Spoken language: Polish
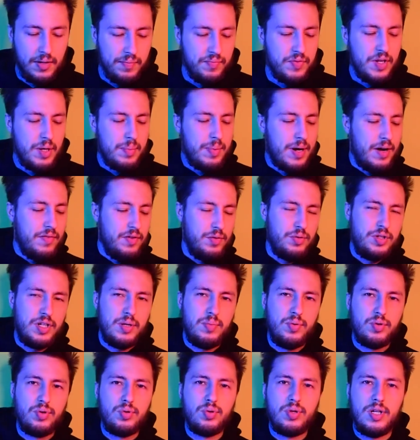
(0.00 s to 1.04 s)
nie bawił się,
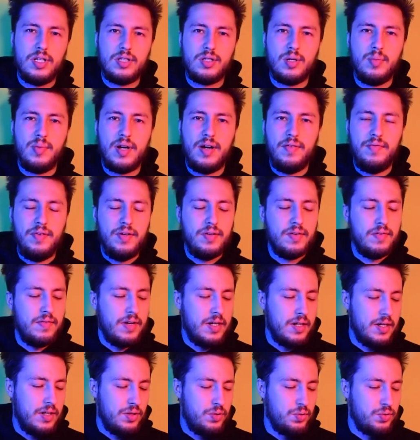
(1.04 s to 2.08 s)
bo tutaj są
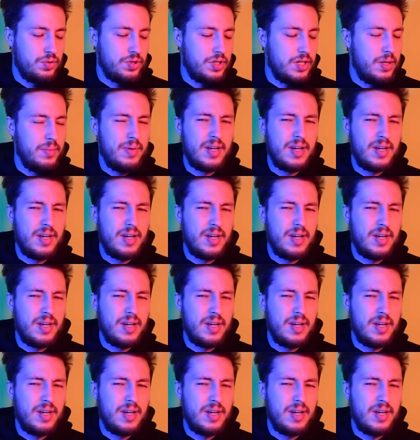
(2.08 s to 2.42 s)
rafinowane tłuszcze,